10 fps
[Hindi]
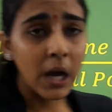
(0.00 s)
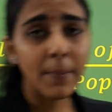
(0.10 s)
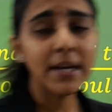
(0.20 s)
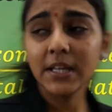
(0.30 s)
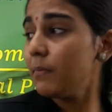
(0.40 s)

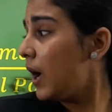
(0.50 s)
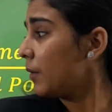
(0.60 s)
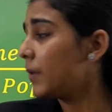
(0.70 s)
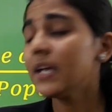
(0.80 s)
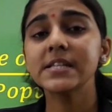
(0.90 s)
हमारे
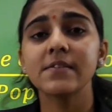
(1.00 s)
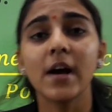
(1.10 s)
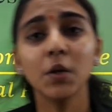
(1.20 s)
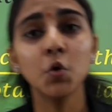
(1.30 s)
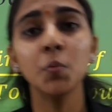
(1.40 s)
दिमाग में एक
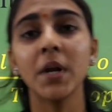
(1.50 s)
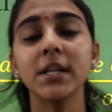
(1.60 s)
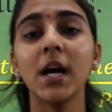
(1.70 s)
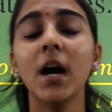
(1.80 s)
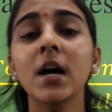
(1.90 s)
सवाल घूम
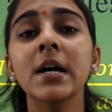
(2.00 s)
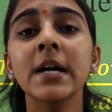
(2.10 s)
रहा था